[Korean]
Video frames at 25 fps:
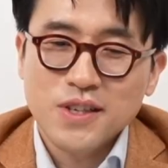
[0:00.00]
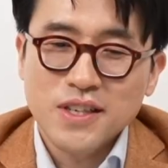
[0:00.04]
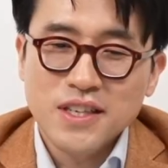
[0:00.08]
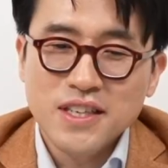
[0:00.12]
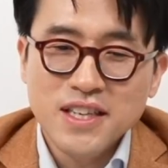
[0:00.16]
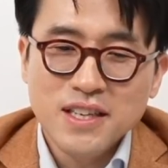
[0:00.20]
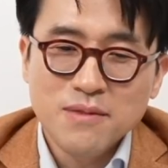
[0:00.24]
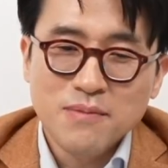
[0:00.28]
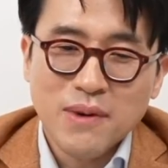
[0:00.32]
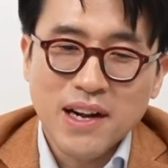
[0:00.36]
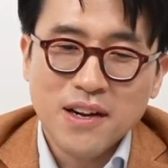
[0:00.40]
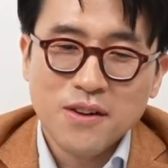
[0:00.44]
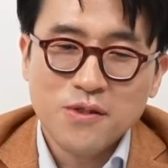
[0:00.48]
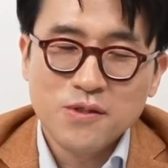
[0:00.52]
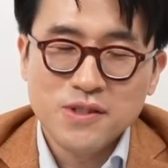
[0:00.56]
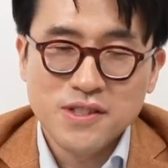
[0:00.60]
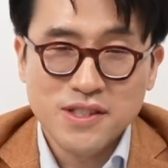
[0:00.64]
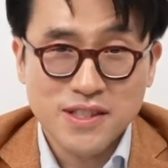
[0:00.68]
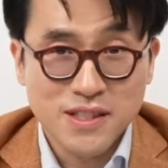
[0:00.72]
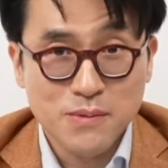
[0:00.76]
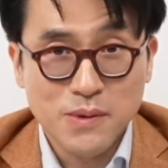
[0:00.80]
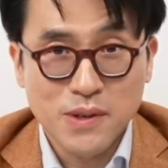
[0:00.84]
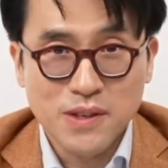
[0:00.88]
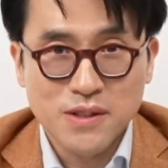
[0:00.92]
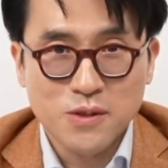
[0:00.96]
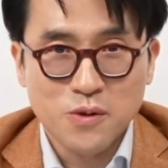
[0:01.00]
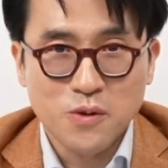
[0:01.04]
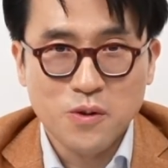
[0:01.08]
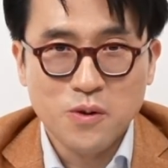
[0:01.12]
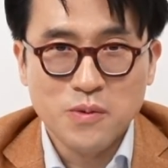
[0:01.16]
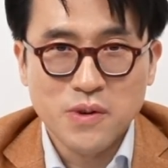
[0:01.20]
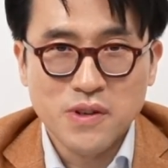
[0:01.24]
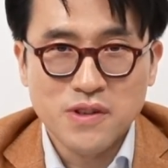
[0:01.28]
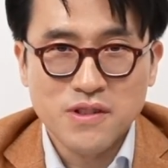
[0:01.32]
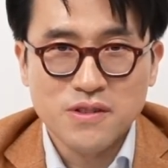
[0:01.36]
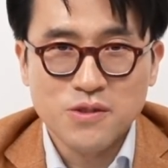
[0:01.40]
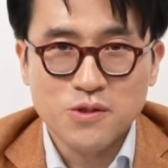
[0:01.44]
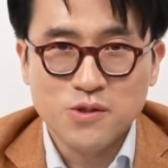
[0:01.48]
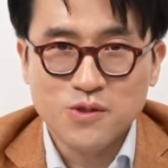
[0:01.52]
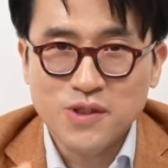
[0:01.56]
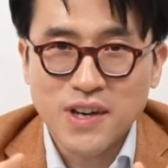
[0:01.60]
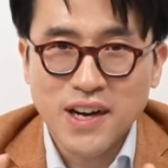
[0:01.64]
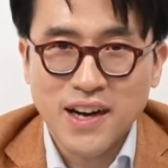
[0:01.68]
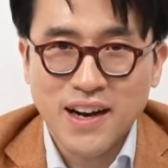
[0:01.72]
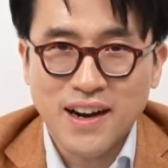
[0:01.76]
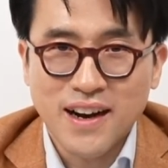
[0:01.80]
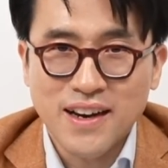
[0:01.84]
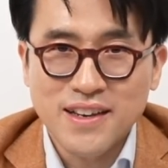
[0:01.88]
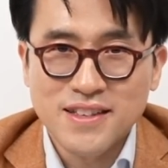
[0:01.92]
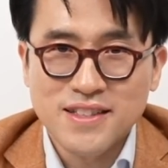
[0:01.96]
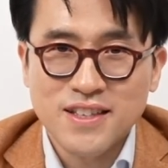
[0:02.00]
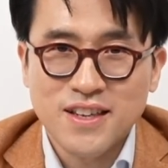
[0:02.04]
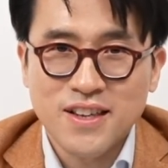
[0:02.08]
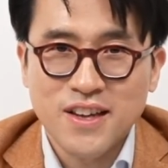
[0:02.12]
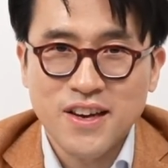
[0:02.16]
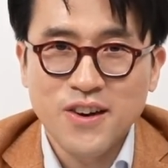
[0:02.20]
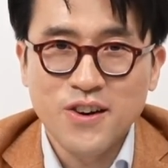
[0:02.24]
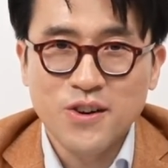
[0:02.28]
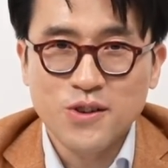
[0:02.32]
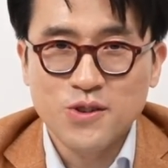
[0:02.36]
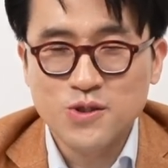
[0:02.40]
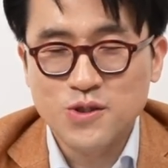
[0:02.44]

일 말고 이제 집에 들어오면 육아가 있잖아요.